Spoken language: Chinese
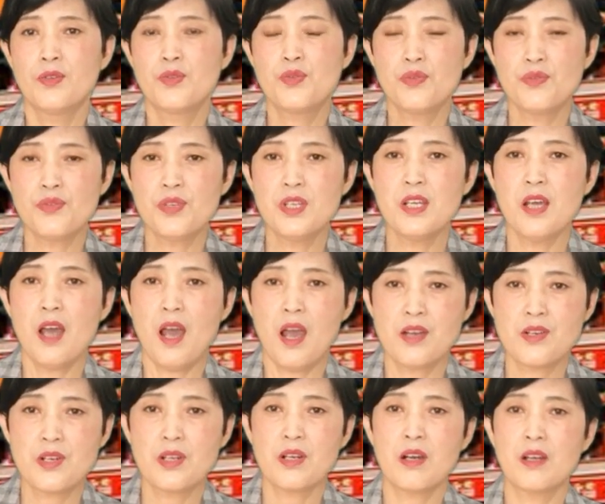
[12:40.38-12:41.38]
中医
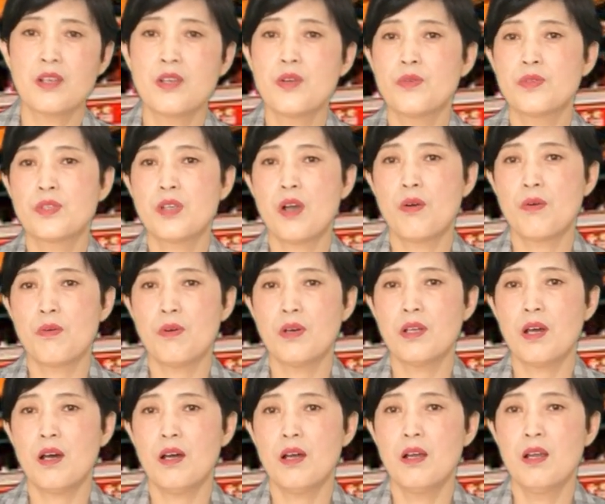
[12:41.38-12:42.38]
还是很有效果
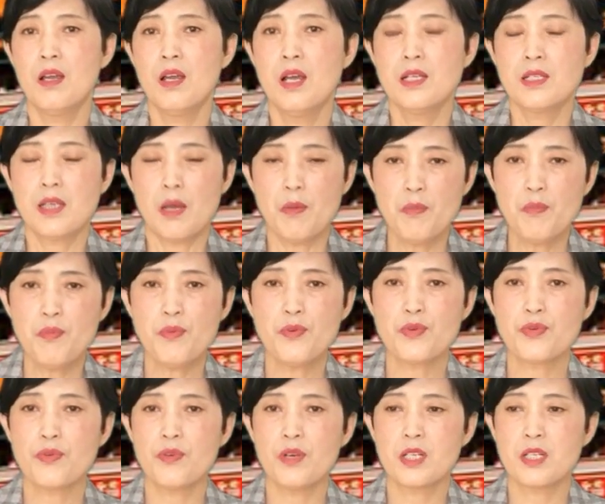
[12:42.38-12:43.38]
的。咱们不
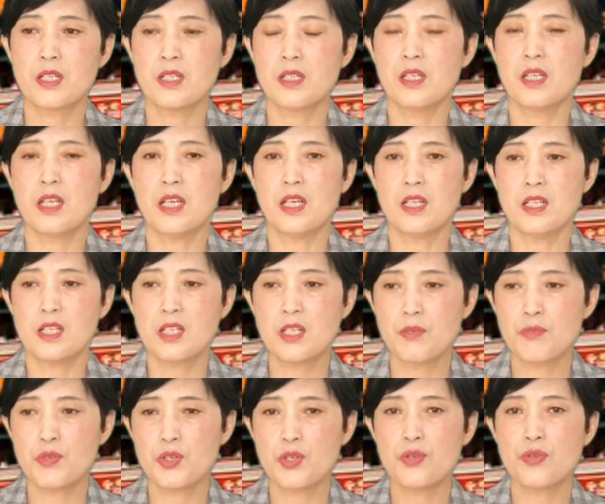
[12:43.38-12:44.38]
说是你
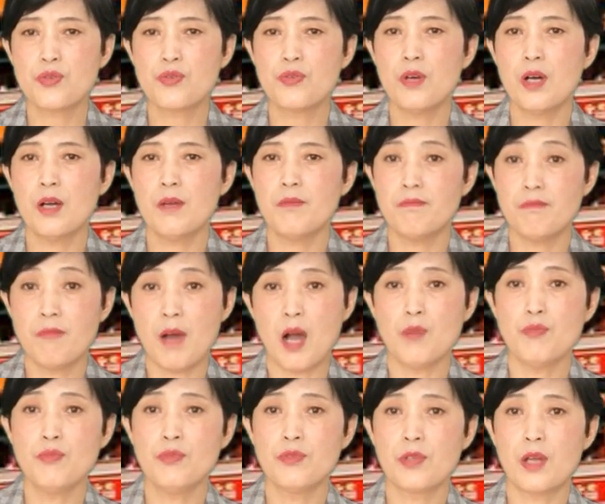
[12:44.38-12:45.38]
是不是说盲
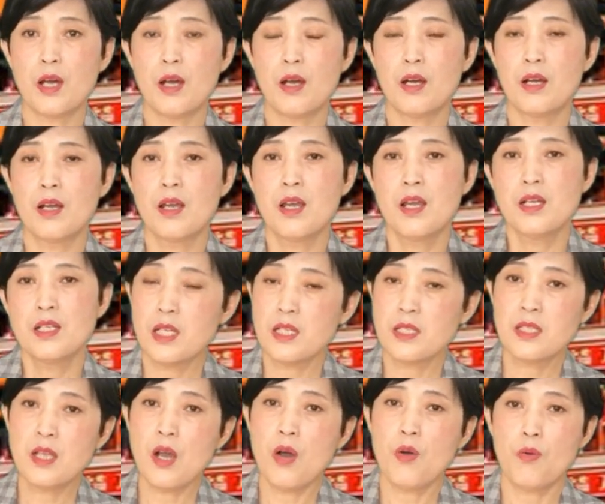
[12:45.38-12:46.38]
目的哈？这个
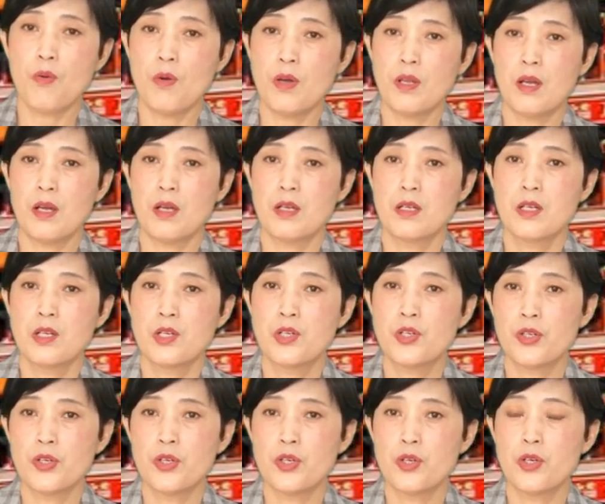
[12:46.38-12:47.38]
效果呢
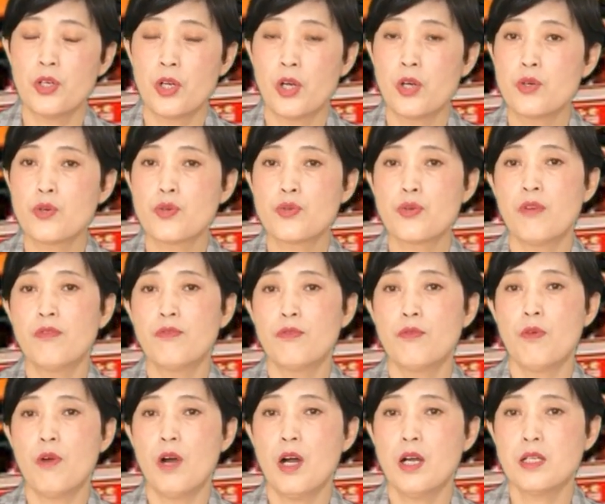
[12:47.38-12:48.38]
是能够说服
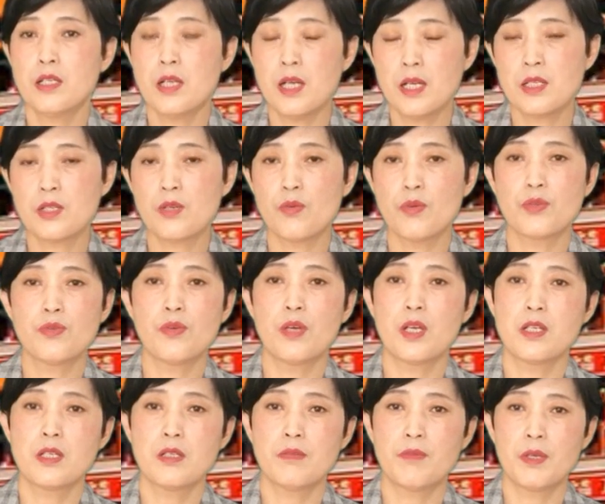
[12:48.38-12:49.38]
我。上一次我做
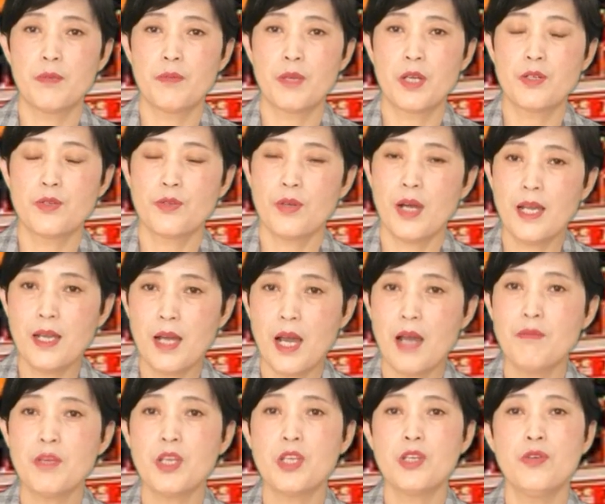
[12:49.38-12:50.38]
一视频，别人说：“哎，
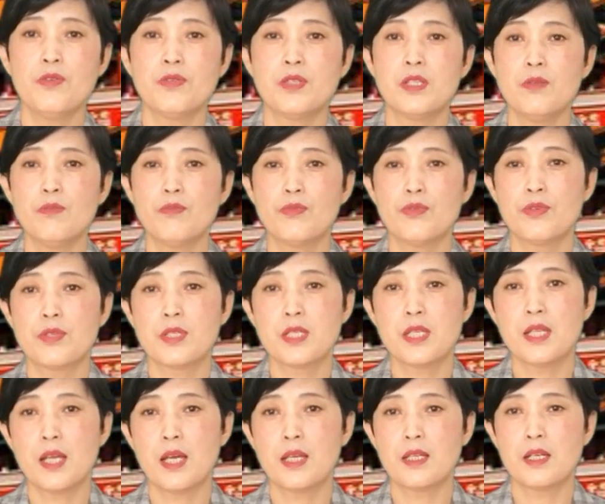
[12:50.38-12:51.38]
韩梅，你有进步。”
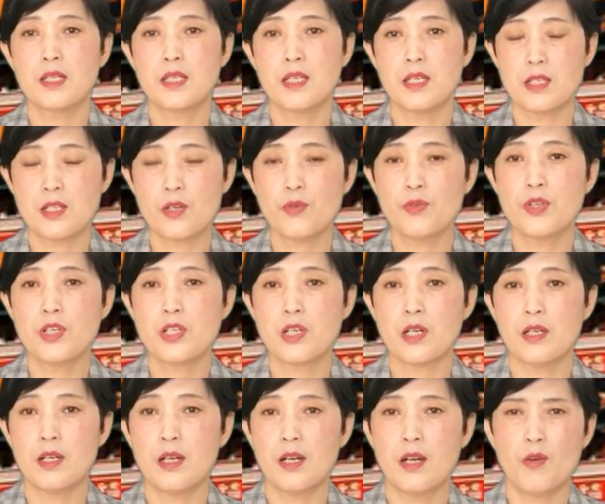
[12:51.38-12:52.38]
现在呢，你终于
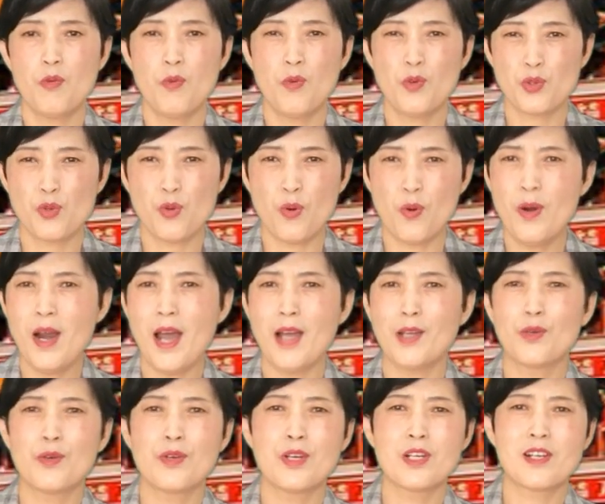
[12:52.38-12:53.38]
承认了。我从来
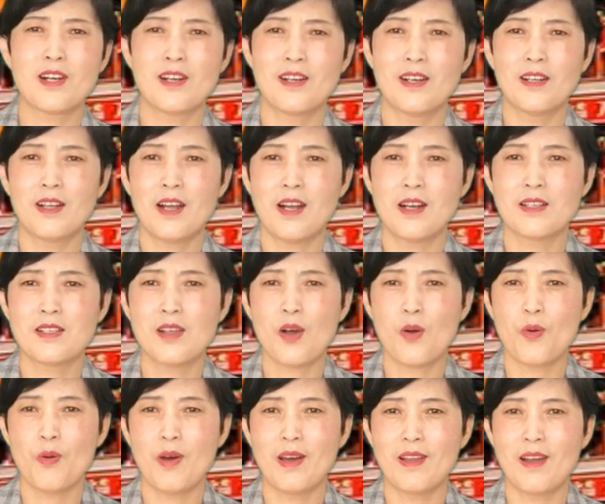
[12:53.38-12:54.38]
都是承认它的效
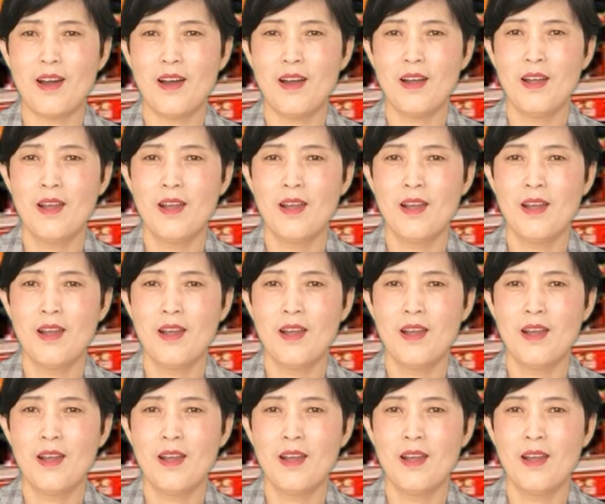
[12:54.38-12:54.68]
果的，